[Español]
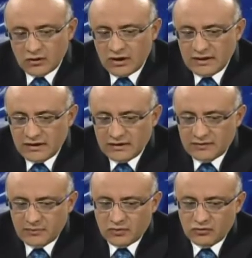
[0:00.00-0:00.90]
Eh,
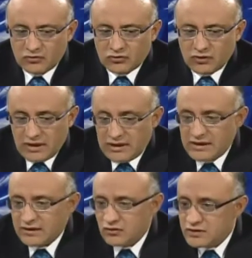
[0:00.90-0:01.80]
este producto en
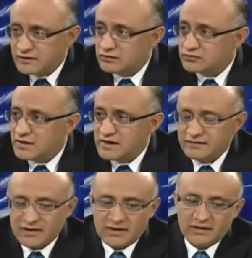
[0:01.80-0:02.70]
la región ya se usa
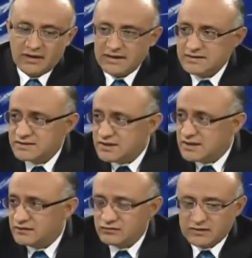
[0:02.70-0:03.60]
bastante en
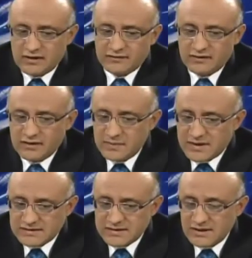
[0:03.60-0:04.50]
Chile, se usa bastante en
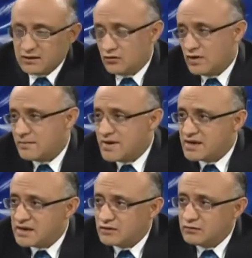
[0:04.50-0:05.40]
Brasil o en
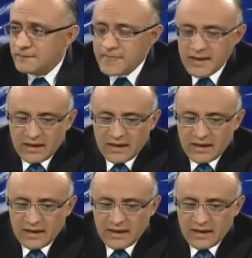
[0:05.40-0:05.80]
México